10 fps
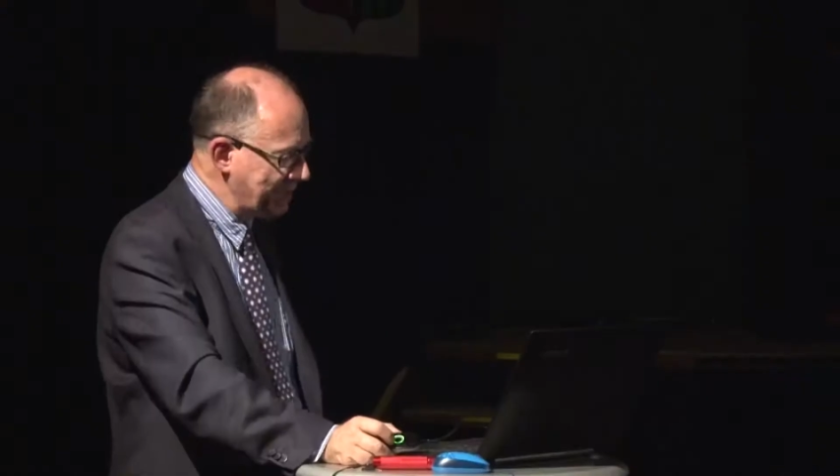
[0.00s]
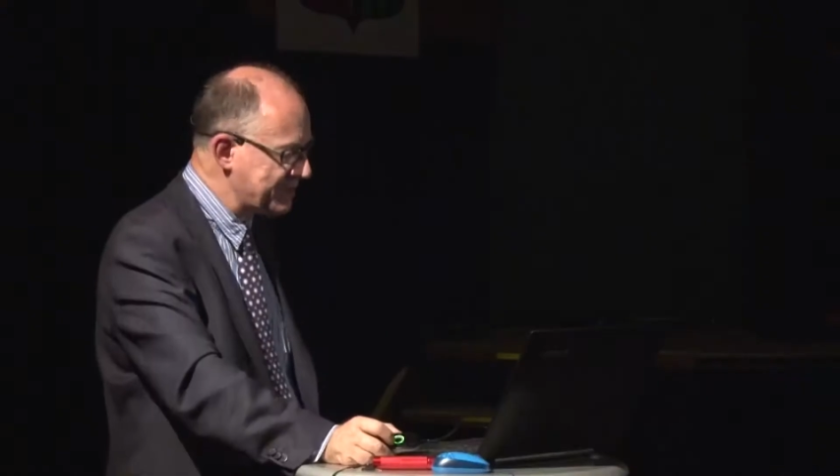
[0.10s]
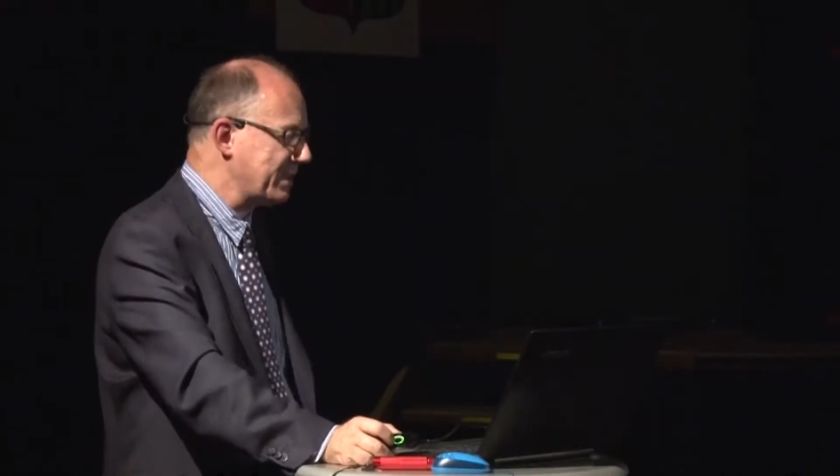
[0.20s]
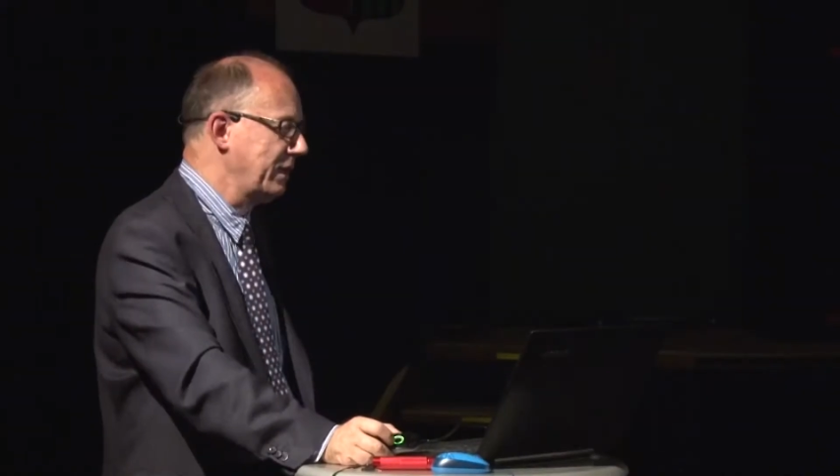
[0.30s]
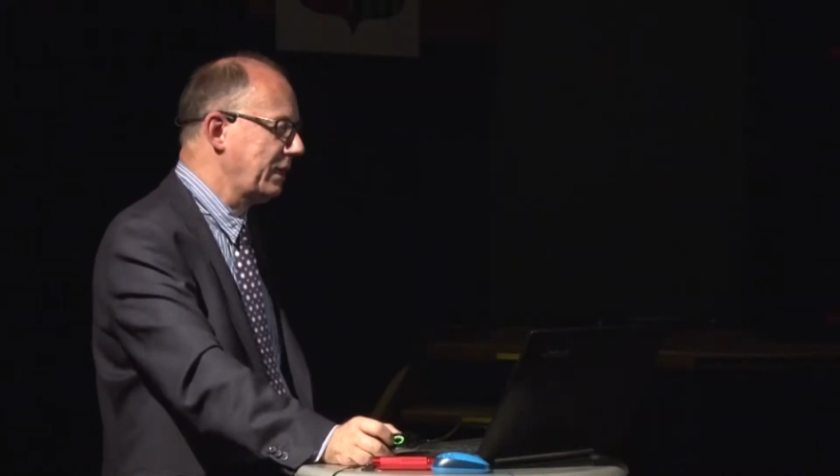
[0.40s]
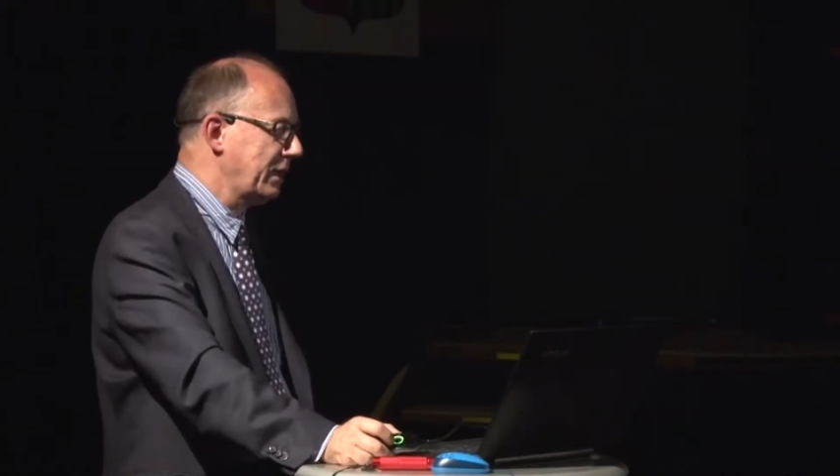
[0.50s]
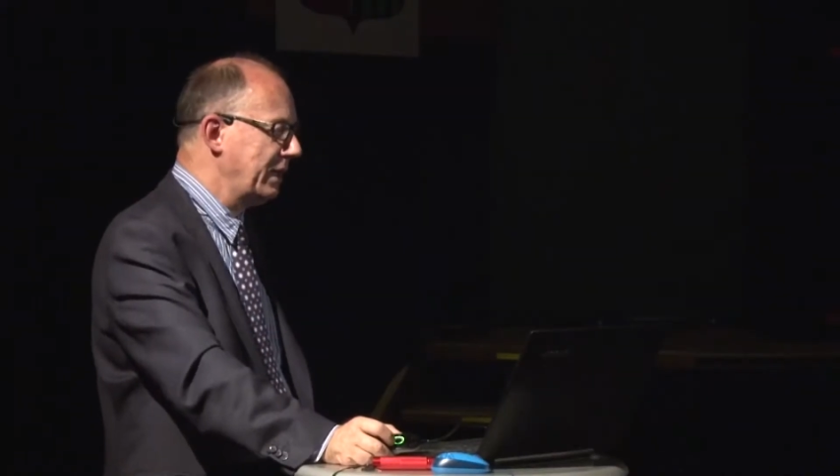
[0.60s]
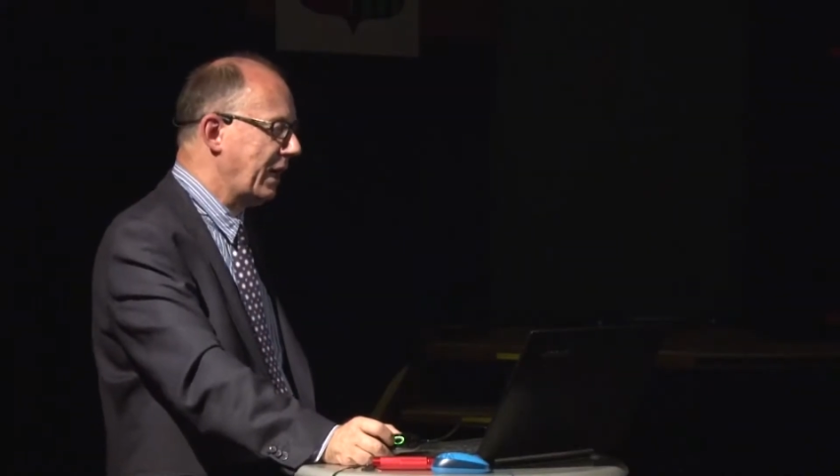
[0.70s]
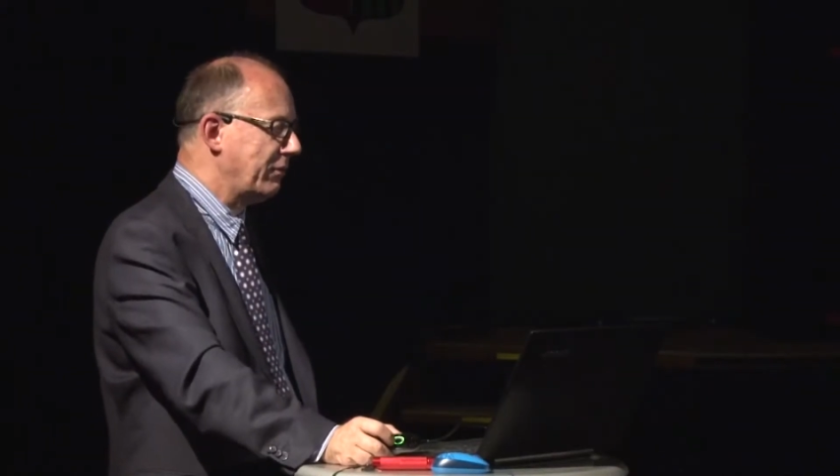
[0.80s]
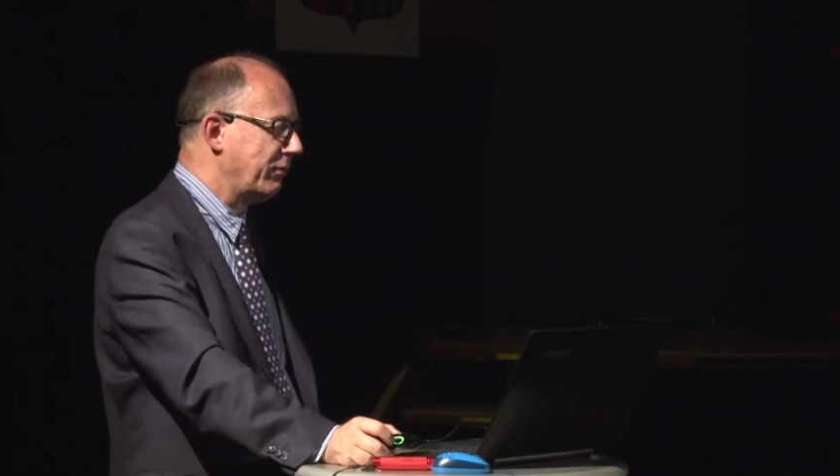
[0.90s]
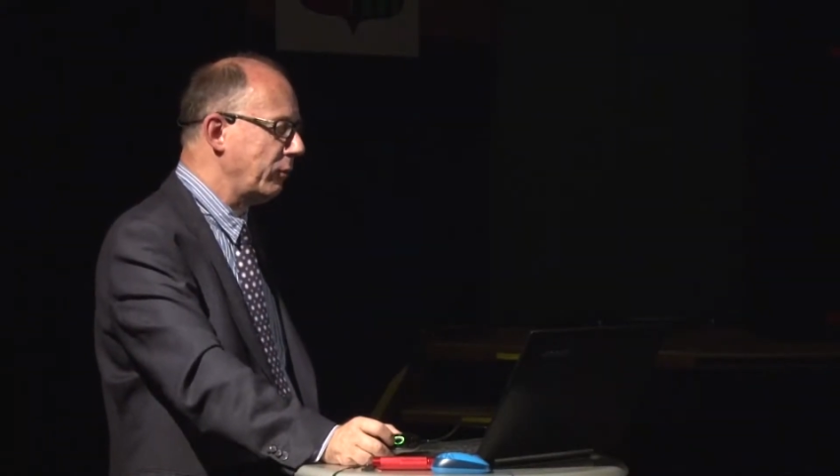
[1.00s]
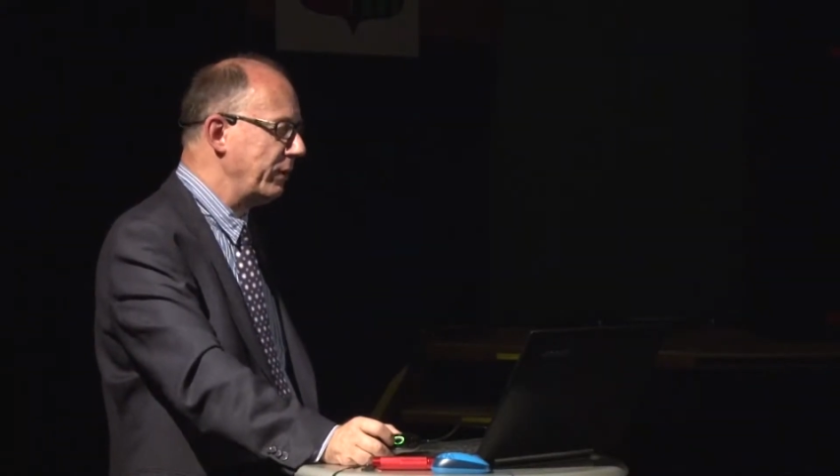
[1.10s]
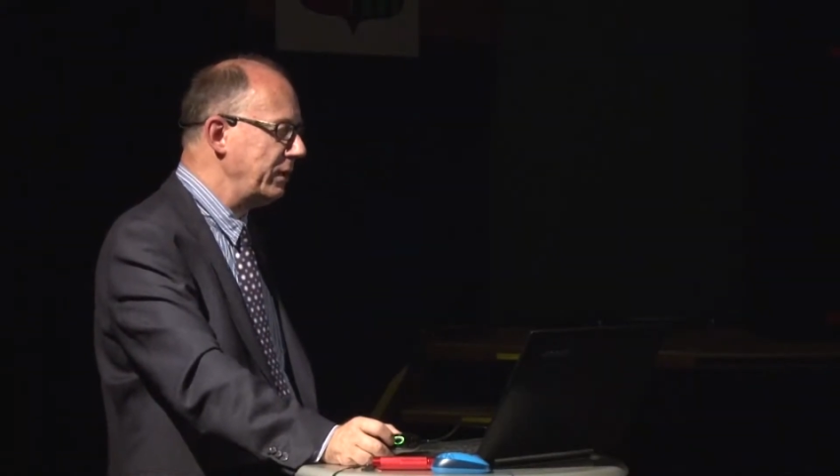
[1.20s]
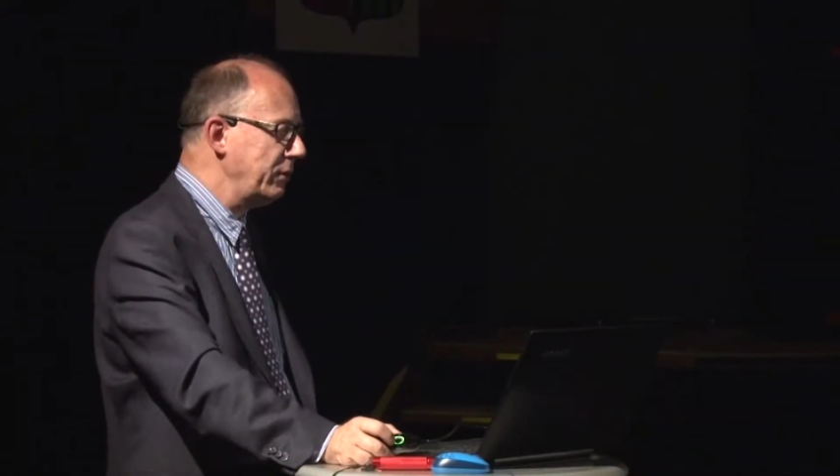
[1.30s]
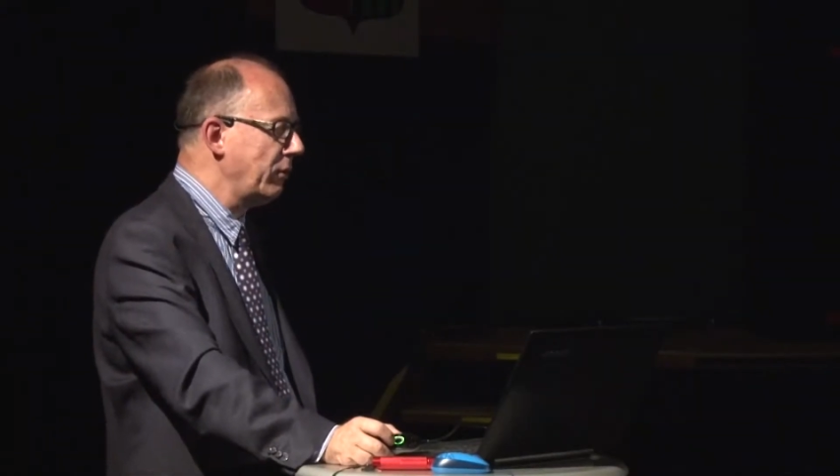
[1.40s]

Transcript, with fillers: Dwie skierowane były